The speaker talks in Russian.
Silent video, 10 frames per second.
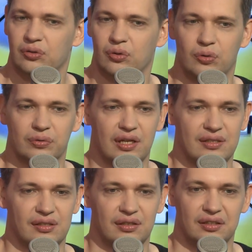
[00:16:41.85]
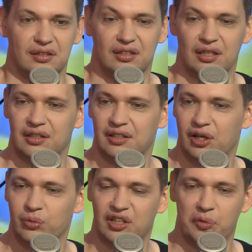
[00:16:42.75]
Но у нас, э, и когда
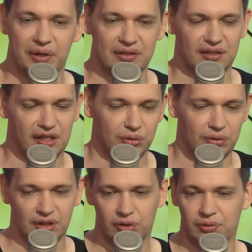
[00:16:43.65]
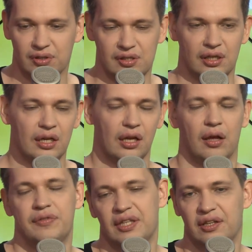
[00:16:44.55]
играют команды, которые находятся
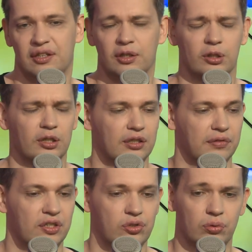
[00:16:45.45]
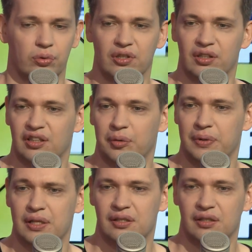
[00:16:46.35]
в середине, внизу турнирной
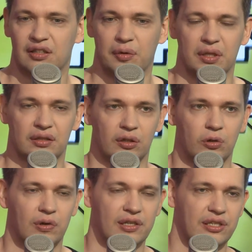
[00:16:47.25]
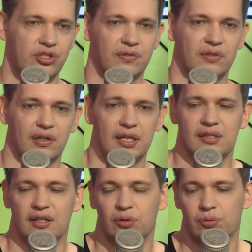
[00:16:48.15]
таблицы, где там нет такого различия в
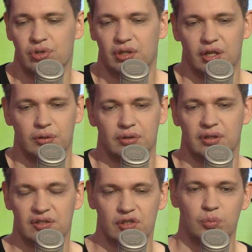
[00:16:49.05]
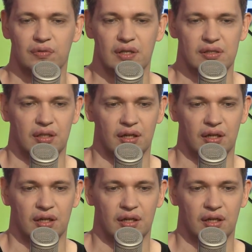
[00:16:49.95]
классе, они тоже играют не особо весело.